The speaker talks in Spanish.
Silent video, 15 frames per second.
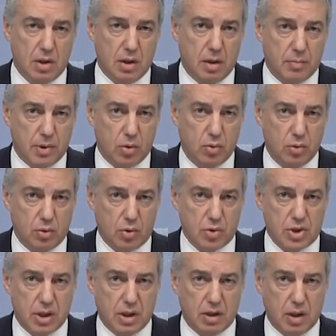Y pregunto
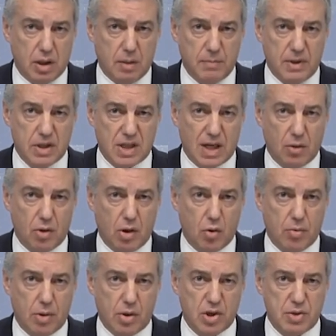si tiene pensado el
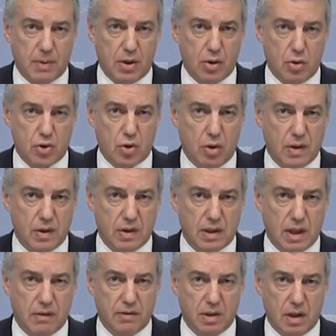Gobierno español
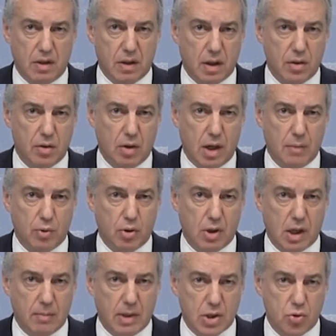solicitar financiación al
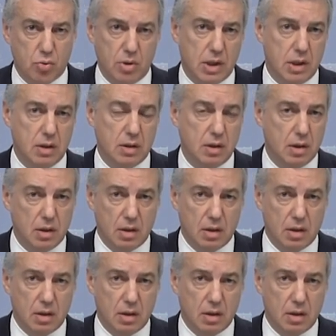programa SURE